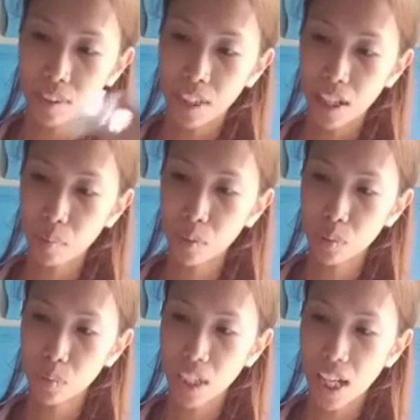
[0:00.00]
Bewa,
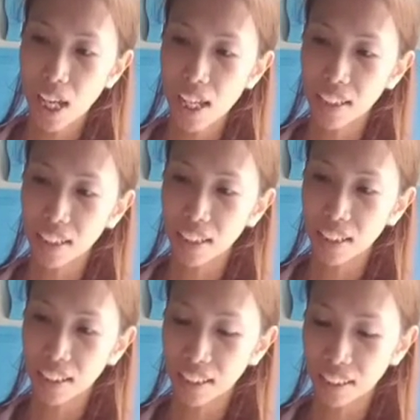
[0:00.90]
bus mo na lahat.
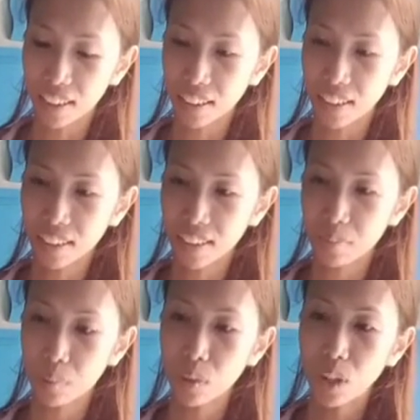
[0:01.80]

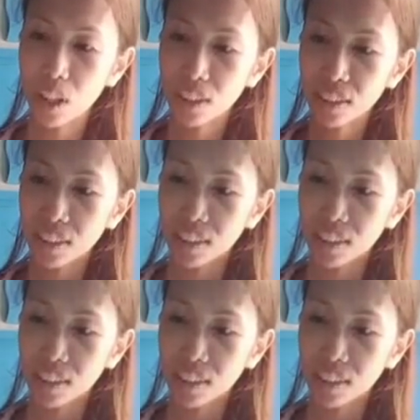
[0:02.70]
Buhos.